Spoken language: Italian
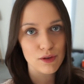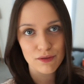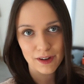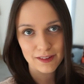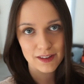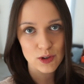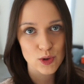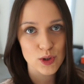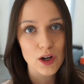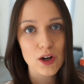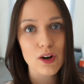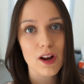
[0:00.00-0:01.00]
infatti
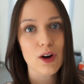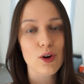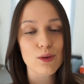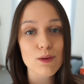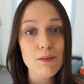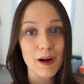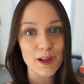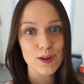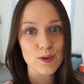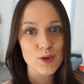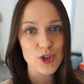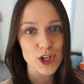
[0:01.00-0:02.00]
sono ancora con un
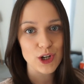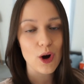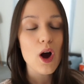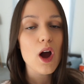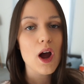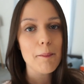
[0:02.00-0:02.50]
maglioncino